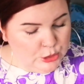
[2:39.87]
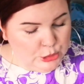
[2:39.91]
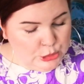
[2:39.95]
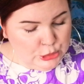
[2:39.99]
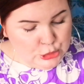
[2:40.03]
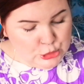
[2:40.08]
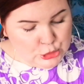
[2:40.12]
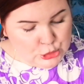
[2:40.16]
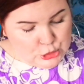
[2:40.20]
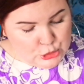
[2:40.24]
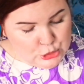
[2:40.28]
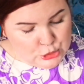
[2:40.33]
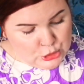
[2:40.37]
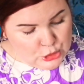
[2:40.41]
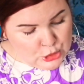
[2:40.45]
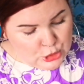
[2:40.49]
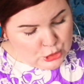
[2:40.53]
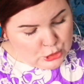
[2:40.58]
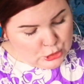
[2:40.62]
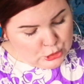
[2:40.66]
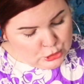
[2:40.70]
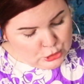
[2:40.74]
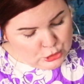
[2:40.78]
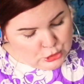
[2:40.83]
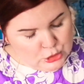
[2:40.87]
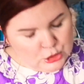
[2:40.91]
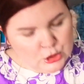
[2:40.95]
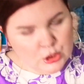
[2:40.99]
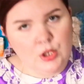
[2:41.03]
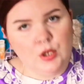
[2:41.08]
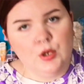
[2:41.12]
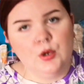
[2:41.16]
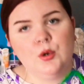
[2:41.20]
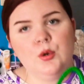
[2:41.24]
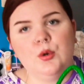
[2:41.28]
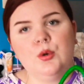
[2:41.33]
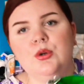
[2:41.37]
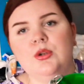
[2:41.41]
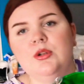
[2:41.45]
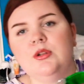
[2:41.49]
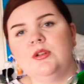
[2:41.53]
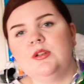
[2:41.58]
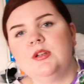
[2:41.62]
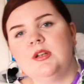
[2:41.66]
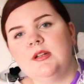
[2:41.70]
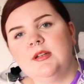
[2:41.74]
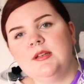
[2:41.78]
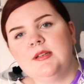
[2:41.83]
ehrlich gesagt.
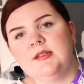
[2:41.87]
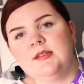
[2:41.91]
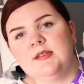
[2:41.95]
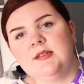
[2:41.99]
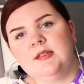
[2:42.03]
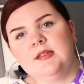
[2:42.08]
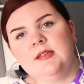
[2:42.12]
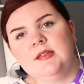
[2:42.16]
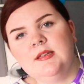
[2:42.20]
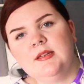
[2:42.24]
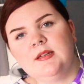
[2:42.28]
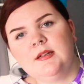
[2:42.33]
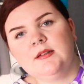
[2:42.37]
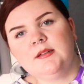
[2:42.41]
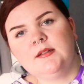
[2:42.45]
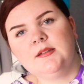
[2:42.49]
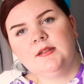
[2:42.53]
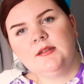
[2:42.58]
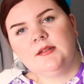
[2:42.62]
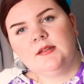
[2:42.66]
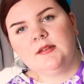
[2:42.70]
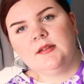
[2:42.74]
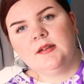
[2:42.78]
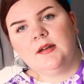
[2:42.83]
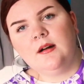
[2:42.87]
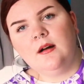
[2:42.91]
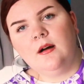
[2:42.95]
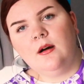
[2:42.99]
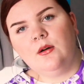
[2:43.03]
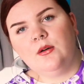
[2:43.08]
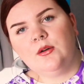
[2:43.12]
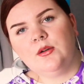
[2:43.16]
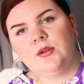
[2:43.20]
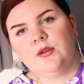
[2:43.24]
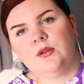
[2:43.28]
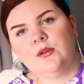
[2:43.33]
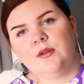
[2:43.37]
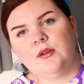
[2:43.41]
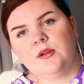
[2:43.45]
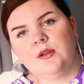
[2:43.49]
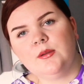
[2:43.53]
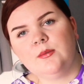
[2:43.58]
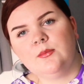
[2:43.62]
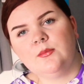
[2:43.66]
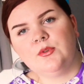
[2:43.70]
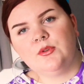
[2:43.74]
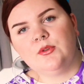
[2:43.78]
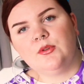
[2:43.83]
Und dann ist hier auch
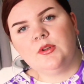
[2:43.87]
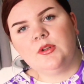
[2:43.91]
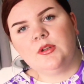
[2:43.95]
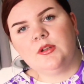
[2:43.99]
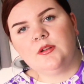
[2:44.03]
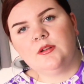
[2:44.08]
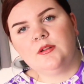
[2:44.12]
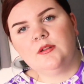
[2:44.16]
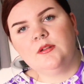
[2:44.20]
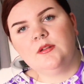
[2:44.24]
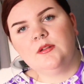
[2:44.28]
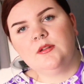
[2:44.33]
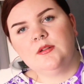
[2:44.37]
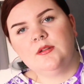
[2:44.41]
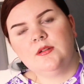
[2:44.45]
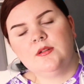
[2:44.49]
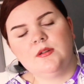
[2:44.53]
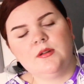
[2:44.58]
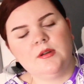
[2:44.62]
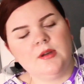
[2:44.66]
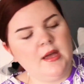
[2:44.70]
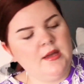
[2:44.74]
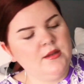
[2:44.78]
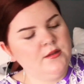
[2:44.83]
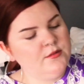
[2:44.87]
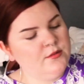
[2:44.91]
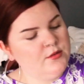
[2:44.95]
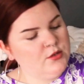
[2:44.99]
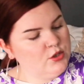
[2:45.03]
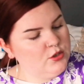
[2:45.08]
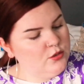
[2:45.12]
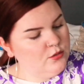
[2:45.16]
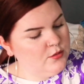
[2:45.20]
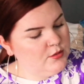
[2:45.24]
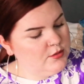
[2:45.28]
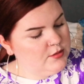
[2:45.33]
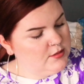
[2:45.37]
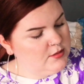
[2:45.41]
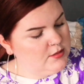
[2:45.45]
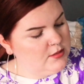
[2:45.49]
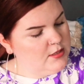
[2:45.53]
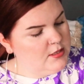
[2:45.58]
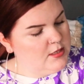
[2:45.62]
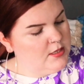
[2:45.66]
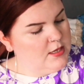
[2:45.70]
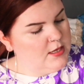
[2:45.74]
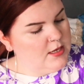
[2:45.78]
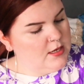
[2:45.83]
ähm, so eine
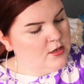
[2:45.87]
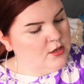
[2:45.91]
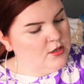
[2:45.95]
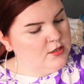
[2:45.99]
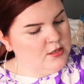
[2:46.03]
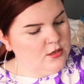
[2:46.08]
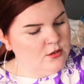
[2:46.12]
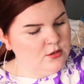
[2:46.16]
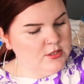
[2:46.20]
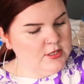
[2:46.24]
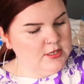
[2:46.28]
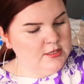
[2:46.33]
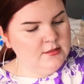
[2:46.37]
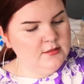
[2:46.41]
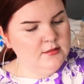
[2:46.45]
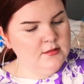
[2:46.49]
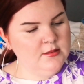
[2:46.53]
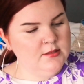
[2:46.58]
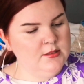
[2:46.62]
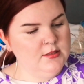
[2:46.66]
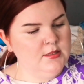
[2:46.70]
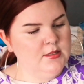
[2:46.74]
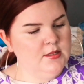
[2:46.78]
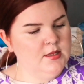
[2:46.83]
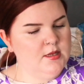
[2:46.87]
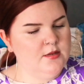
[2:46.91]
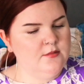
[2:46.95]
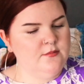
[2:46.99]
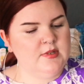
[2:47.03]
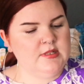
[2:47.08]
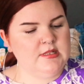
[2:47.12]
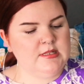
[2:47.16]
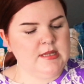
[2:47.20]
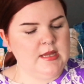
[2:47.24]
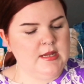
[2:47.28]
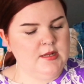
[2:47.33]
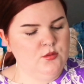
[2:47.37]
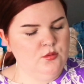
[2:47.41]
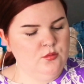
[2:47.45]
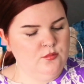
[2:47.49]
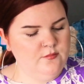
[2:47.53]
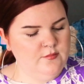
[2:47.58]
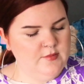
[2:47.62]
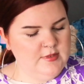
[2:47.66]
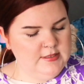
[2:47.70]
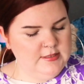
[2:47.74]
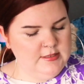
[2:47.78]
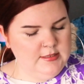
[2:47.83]
Reißverschluss. Könnt ihr auch dann irgendwas
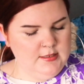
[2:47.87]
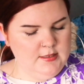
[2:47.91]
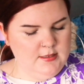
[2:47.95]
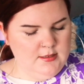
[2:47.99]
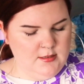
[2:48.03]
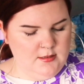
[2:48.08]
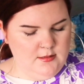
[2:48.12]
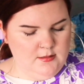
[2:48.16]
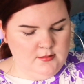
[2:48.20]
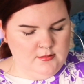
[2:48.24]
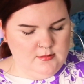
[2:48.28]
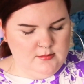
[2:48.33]
reintun, was ihr